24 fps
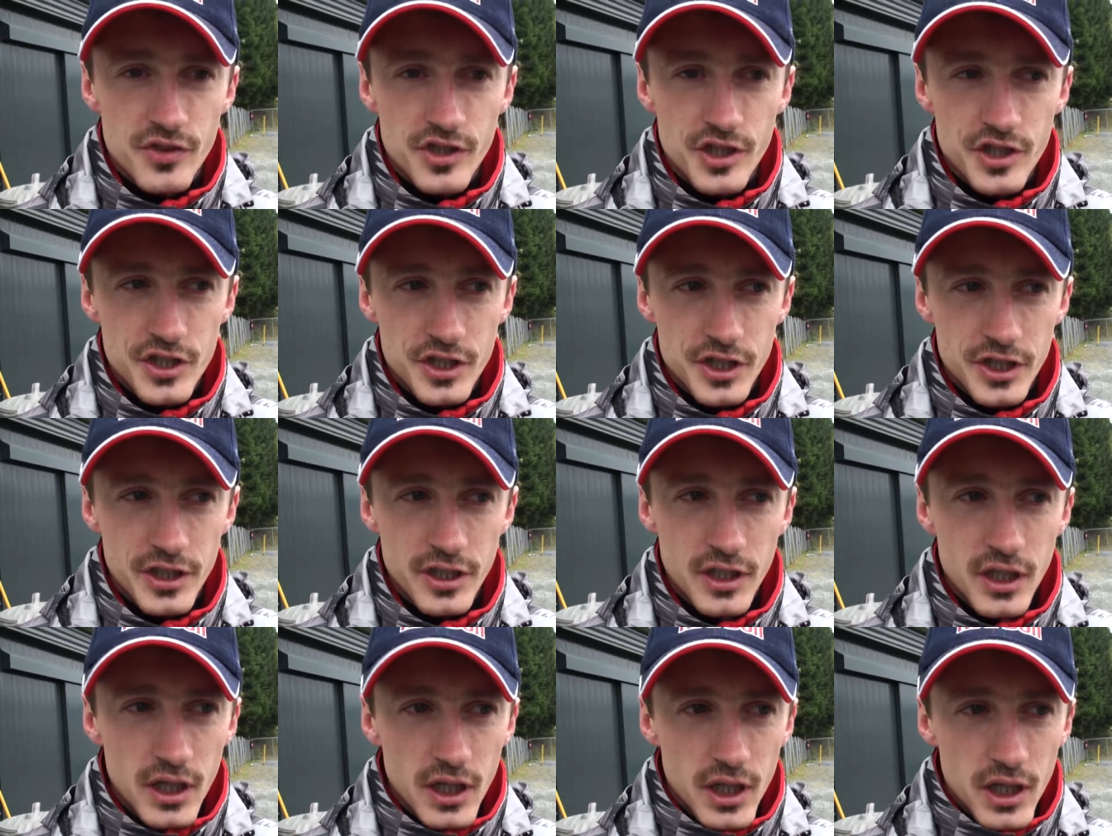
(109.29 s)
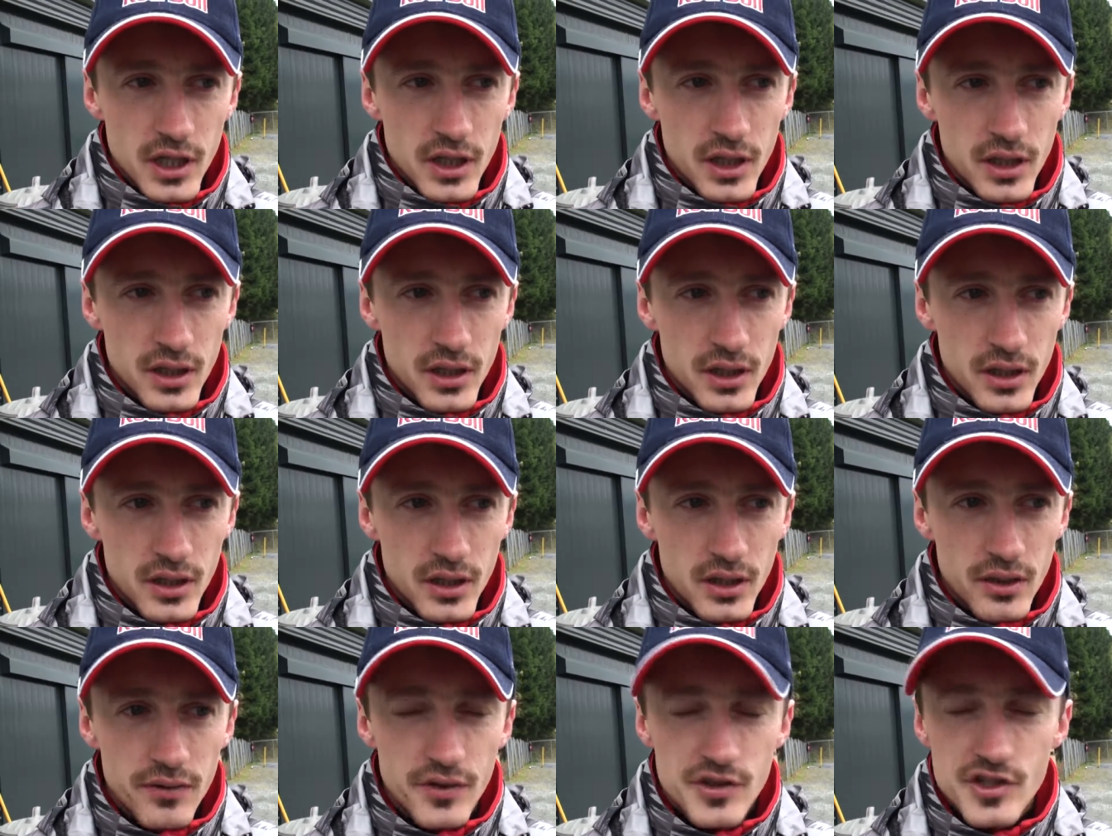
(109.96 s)
Wcześniej
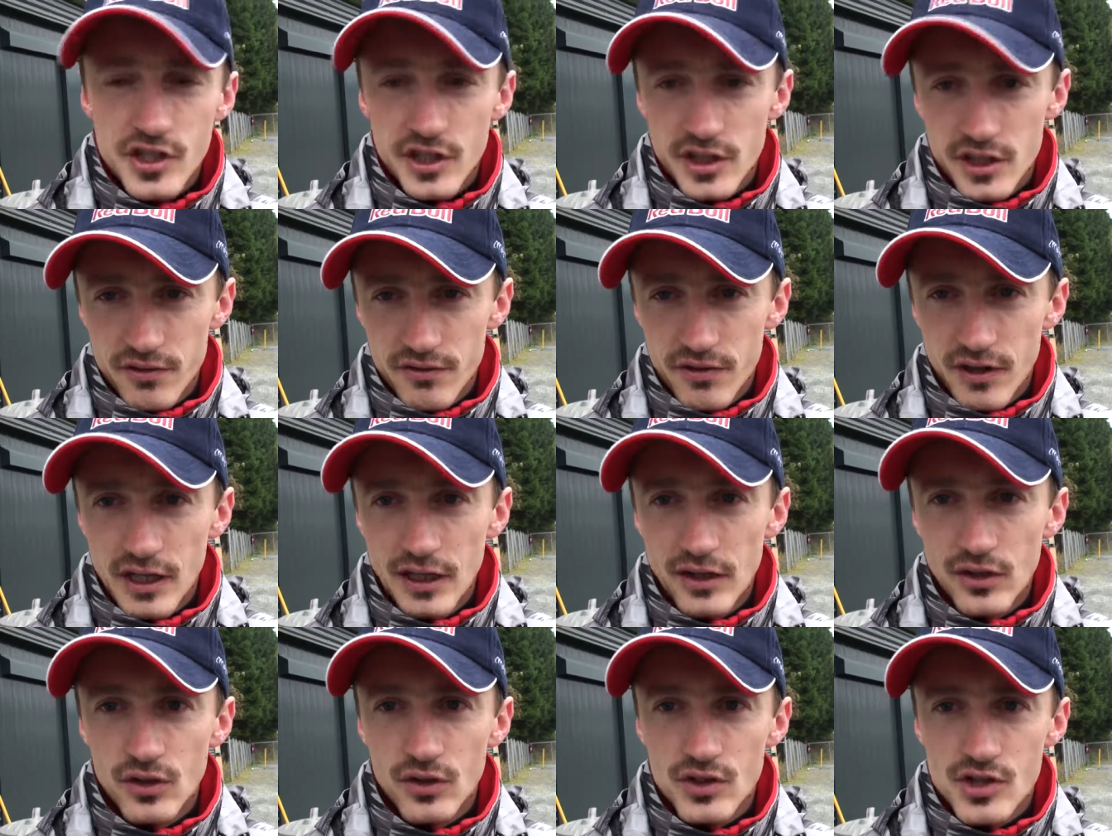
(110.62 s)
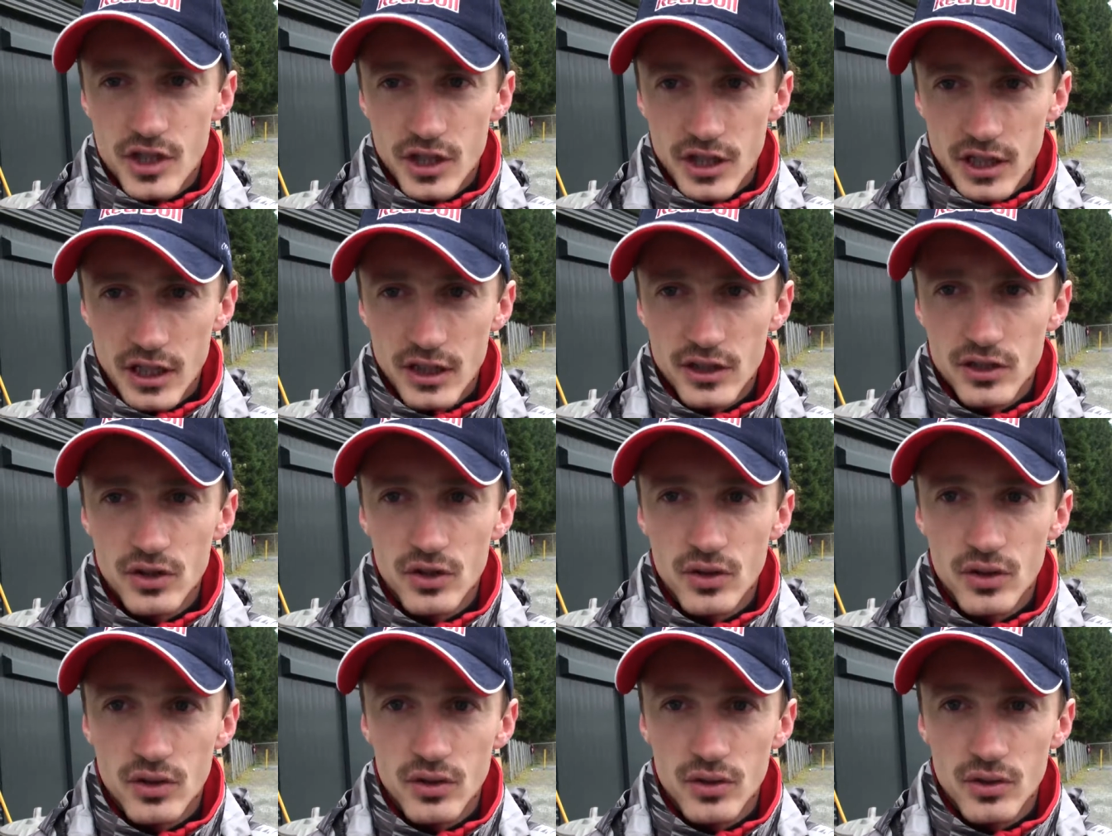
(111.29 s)
e, wyczekiwano,
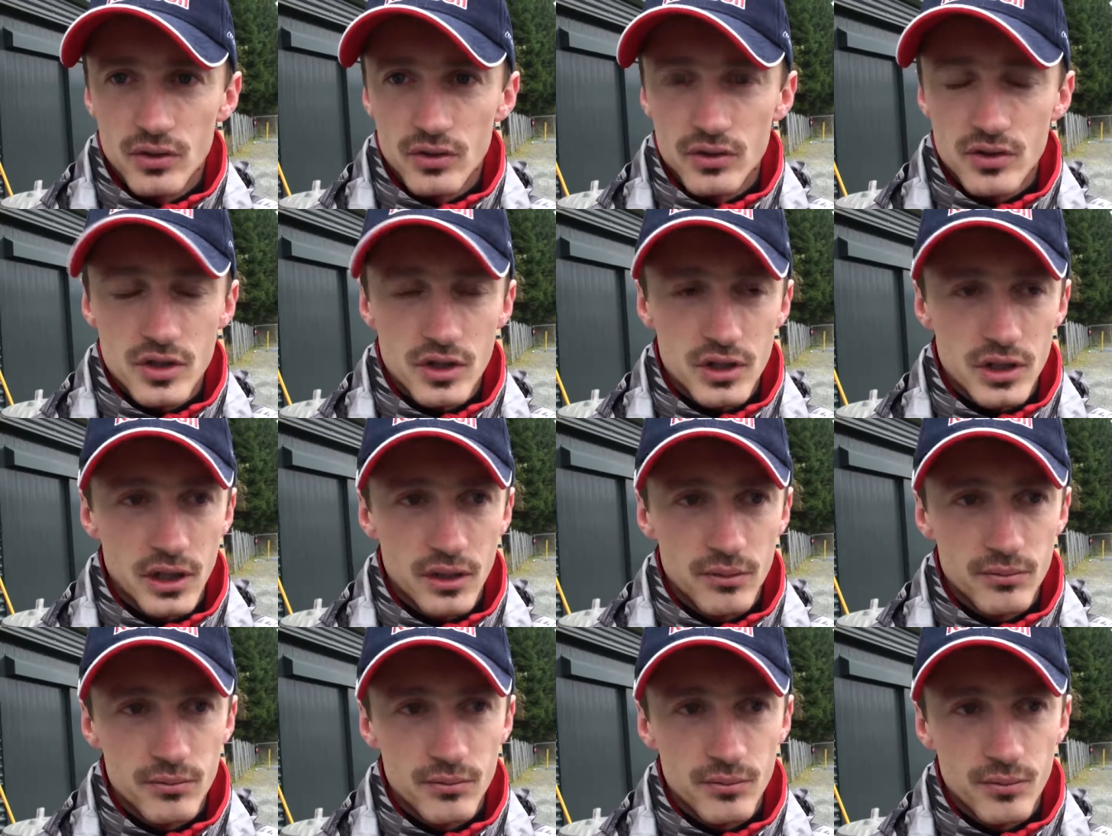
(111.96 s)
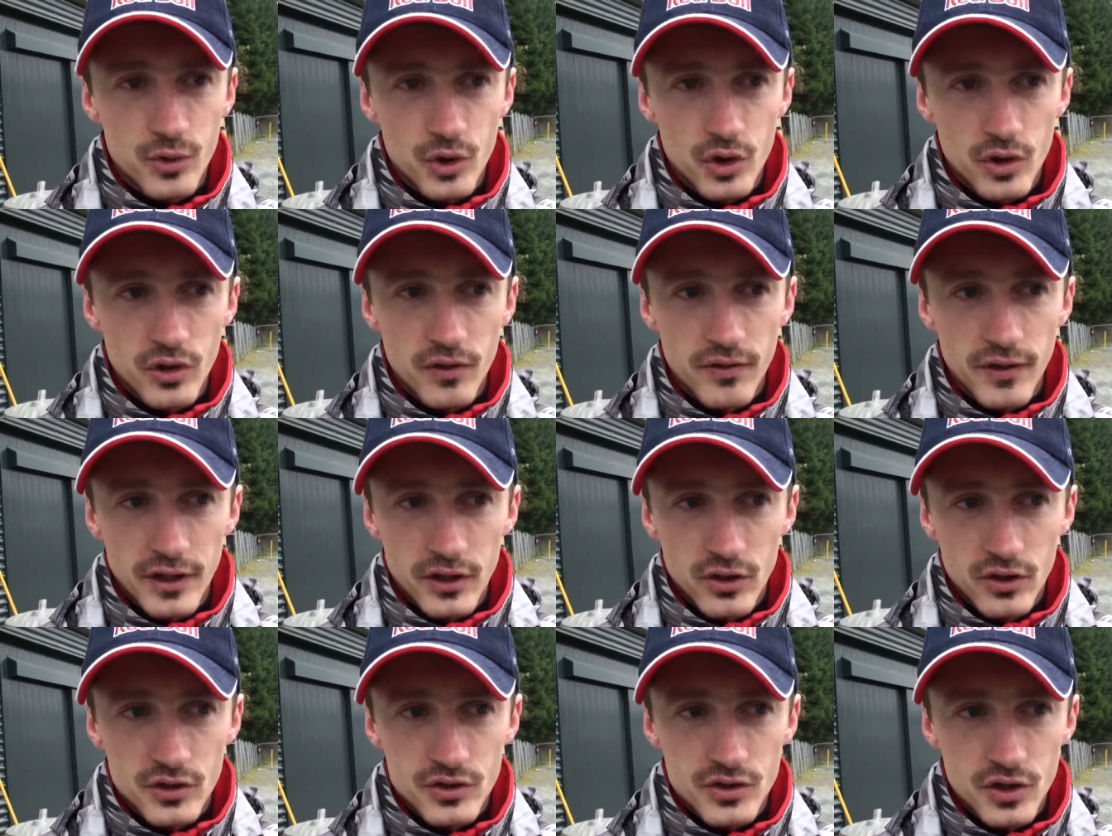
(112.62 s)
czekano, czy tam
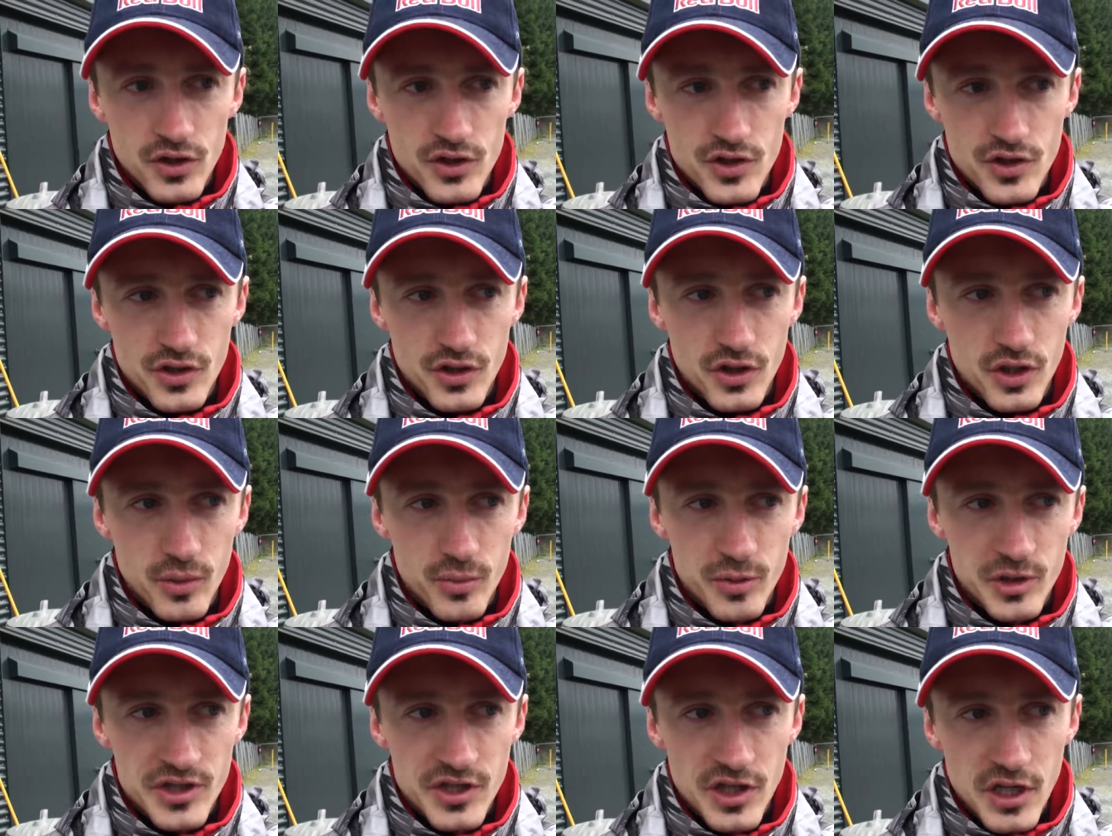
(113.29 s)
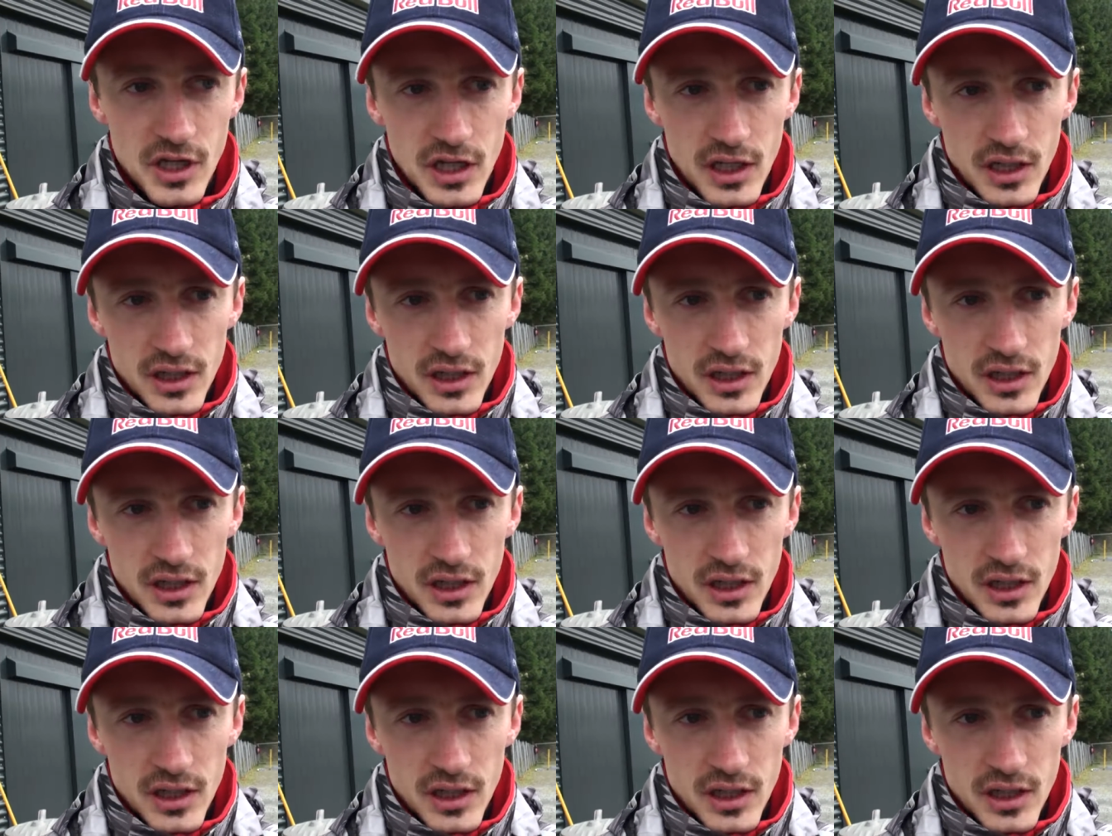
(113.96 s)
progowano coś robić,